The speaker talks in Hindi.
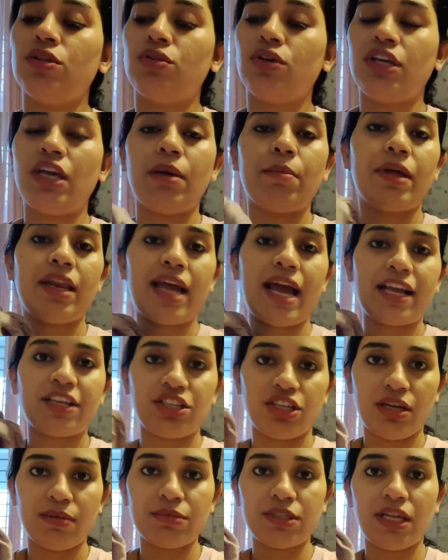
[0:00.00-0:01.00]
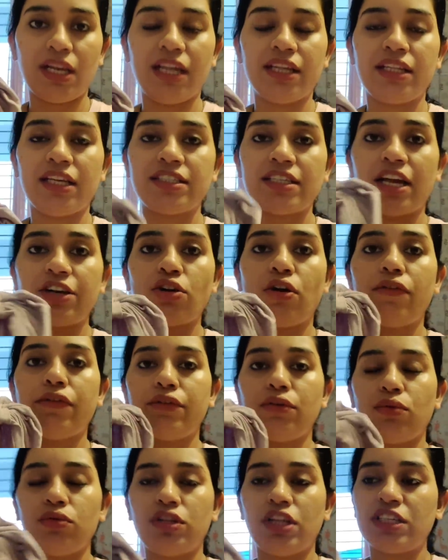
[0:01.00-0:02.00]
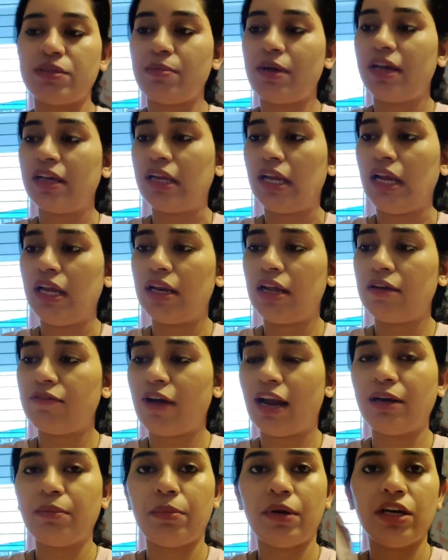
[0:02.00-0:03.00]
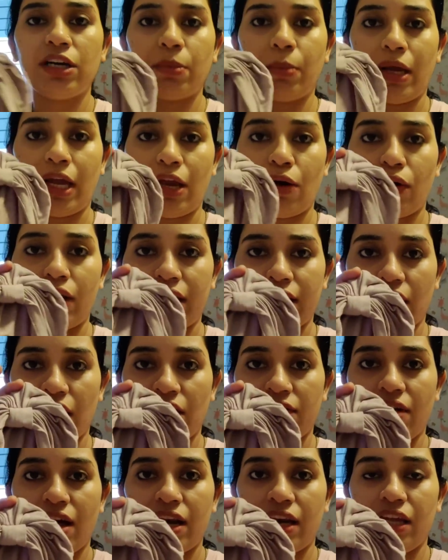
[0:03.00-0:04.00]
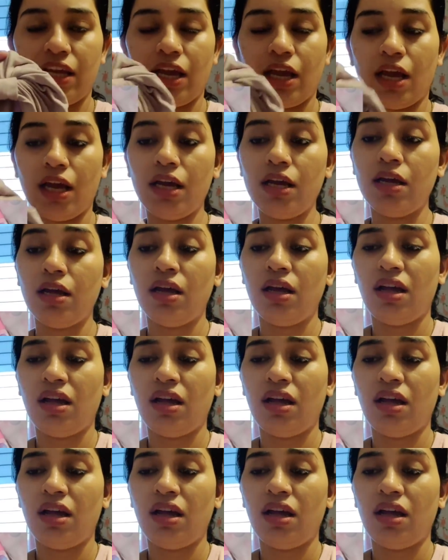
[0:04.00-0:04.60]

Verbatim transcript: तो ये मैंने एच एन एम से ली थी सेट ऑफ टू थी इसमें ग्रीन एंड वाइट प्रिंट में है और एक ये वाली है